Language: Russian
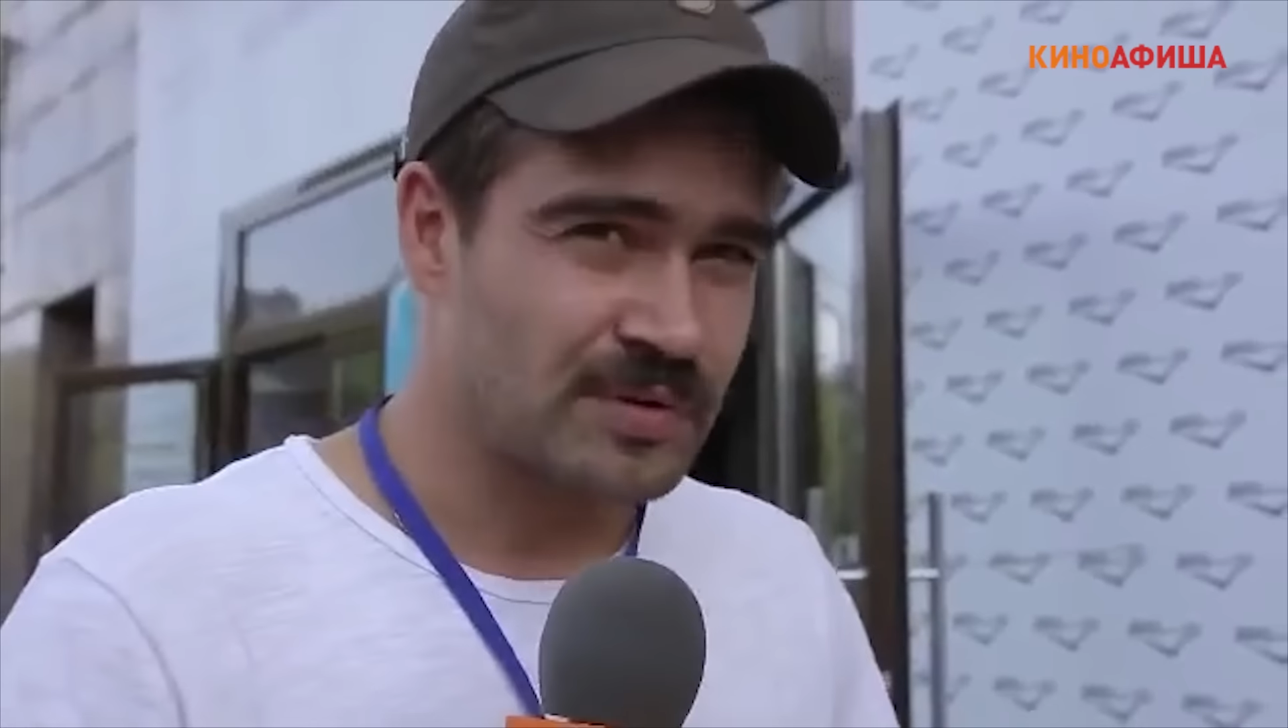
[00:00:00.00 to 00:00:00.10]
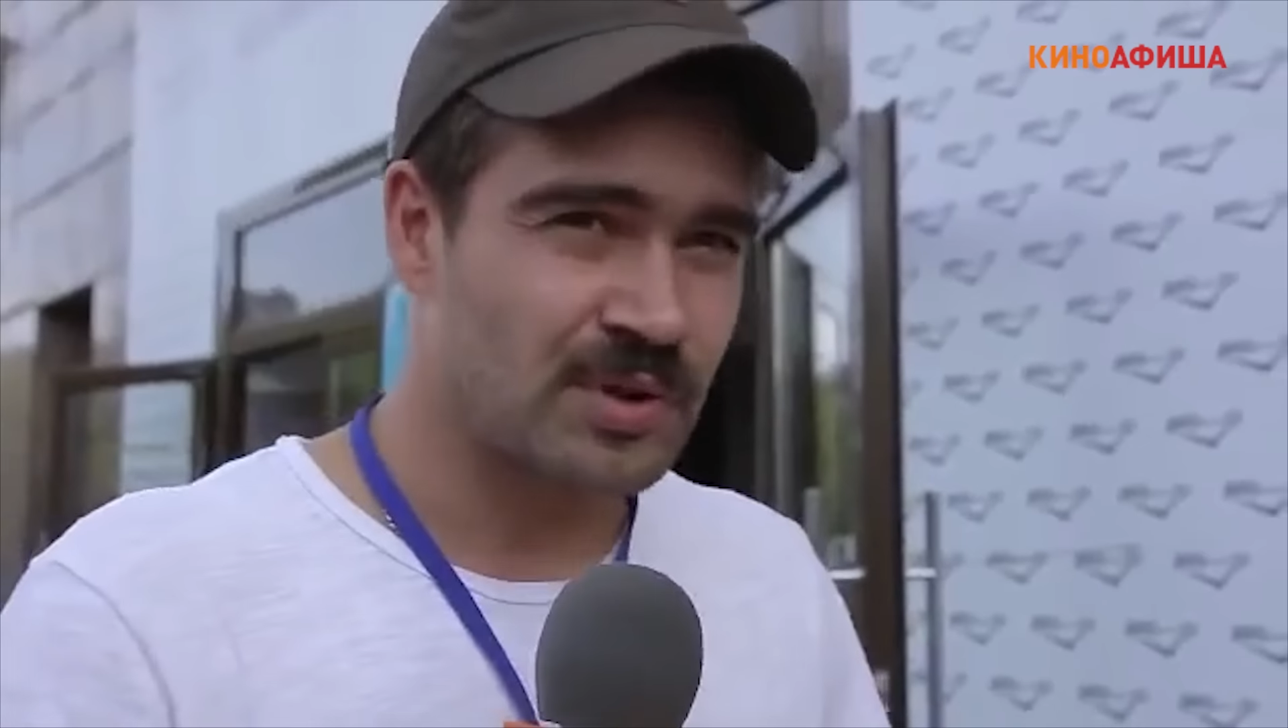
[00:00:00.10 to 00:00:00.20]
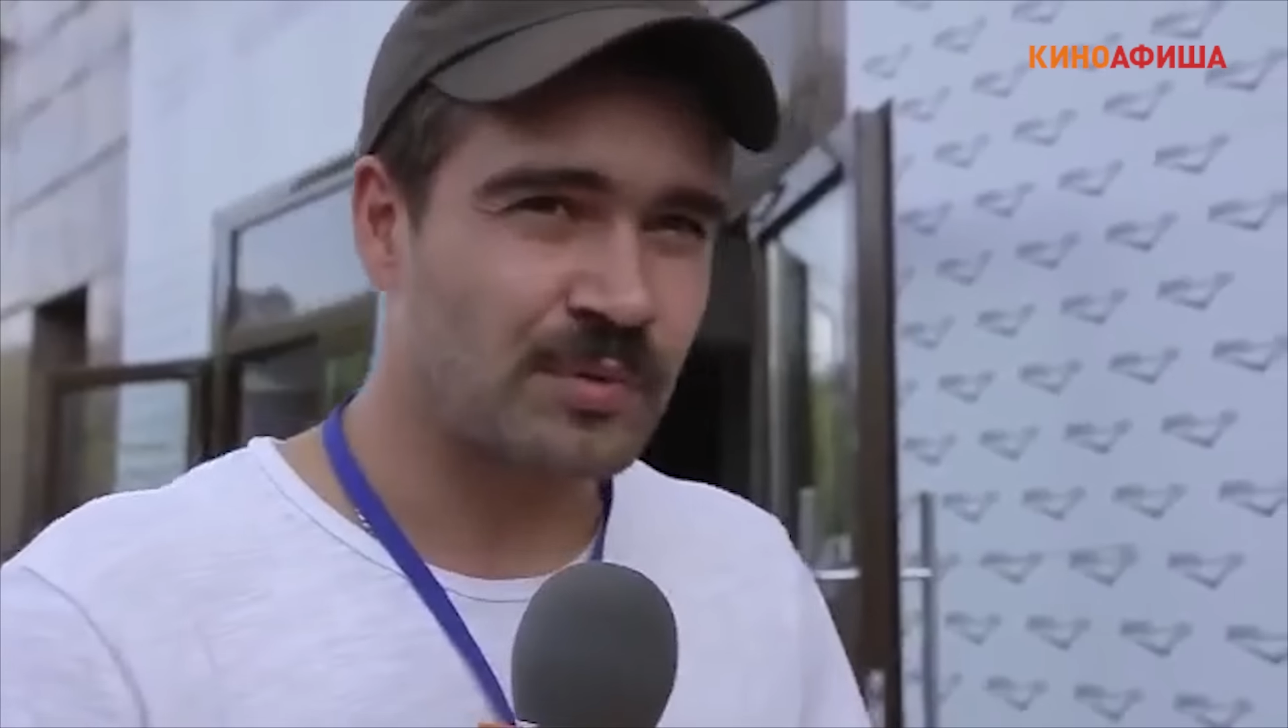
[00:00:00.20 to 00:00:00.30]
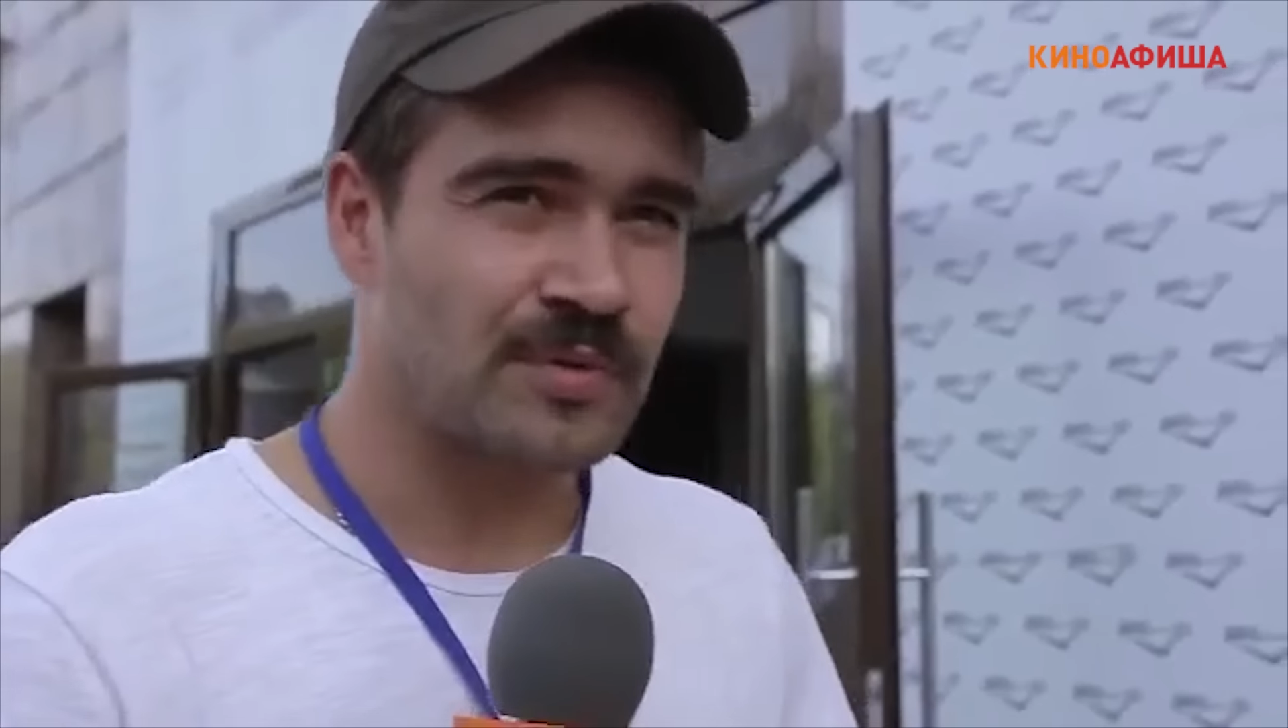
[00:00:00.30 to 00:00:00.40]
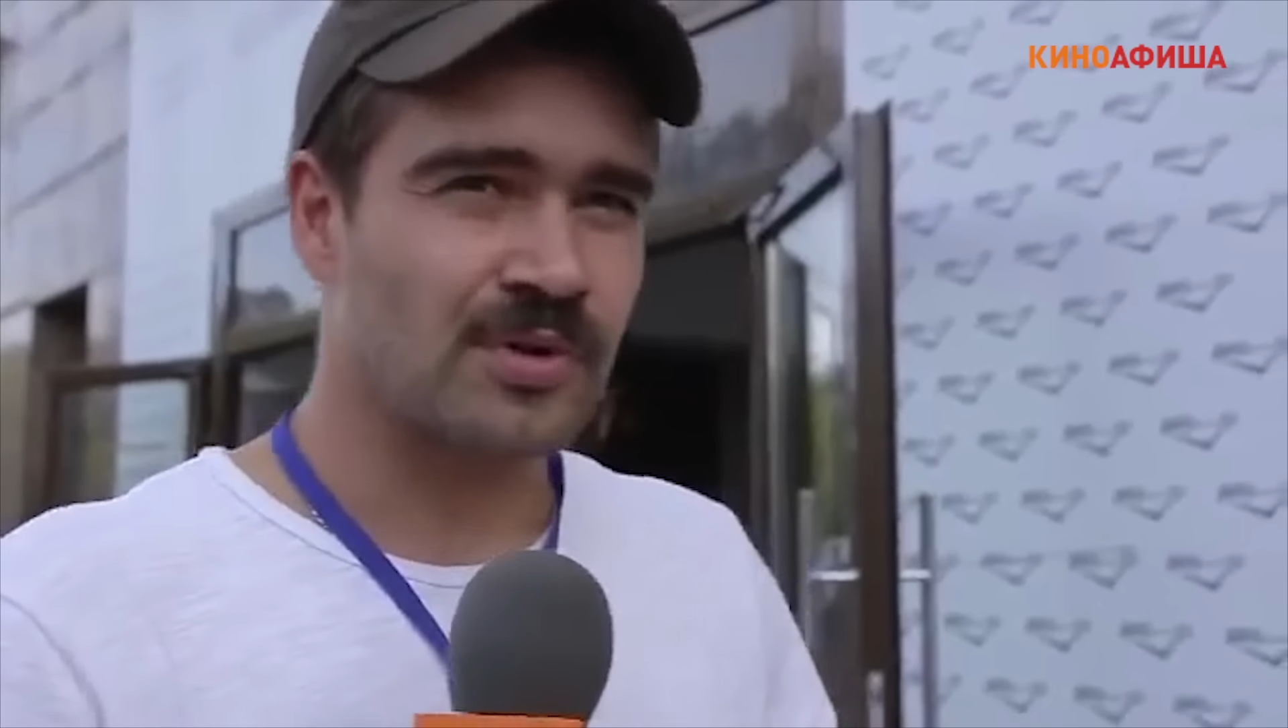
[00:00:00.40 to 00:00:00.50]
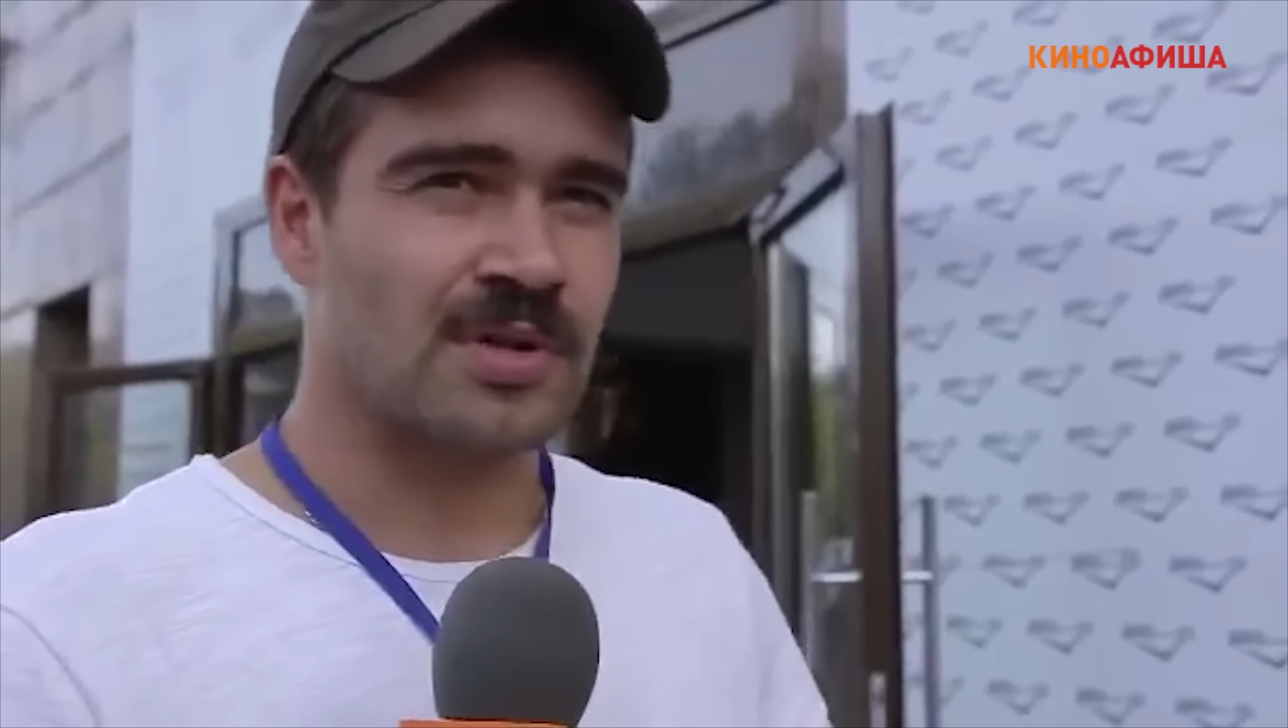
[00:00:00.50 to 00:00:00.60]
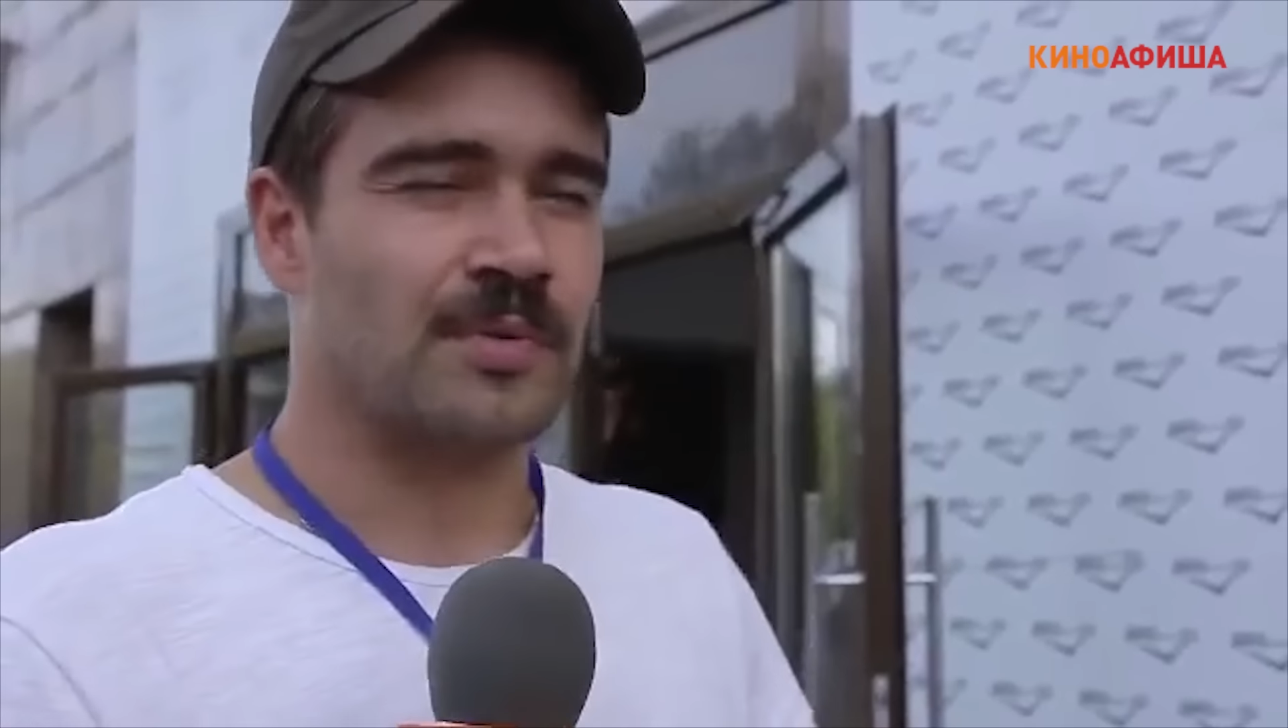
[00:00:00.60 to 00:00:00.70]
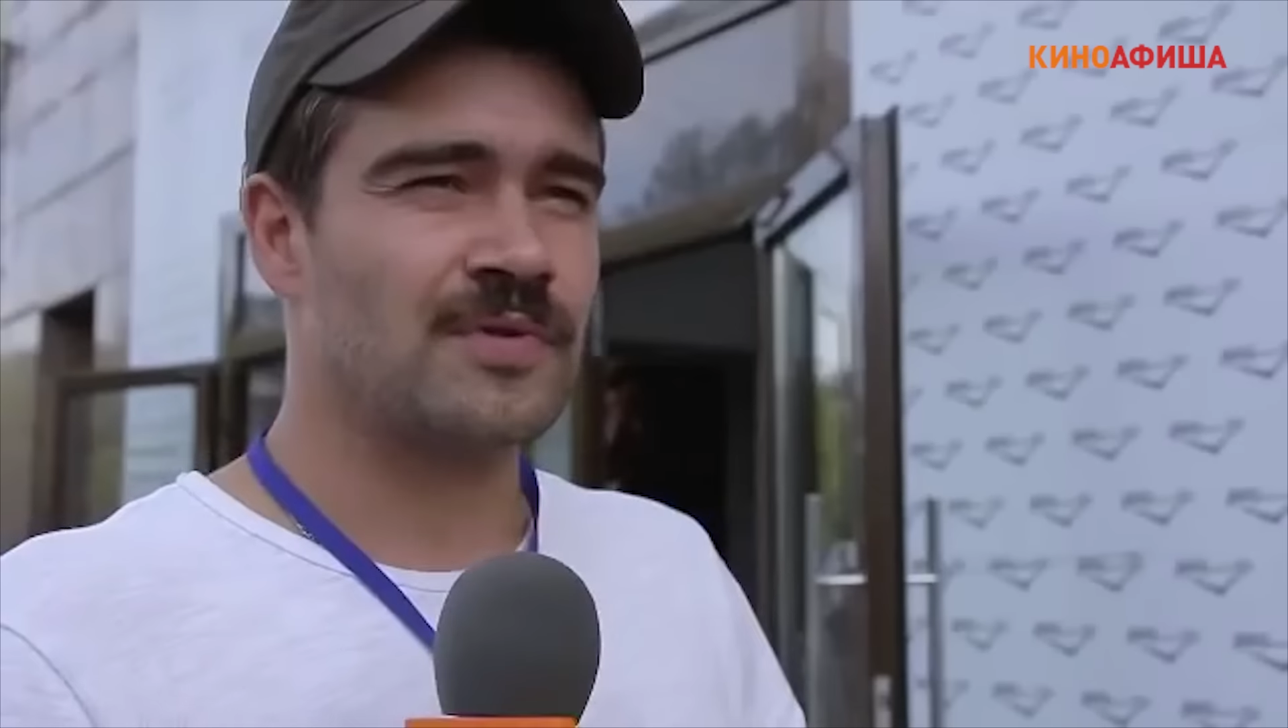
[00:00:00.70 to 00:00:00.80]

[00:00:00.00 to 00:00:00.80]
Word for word: повезет, повезет,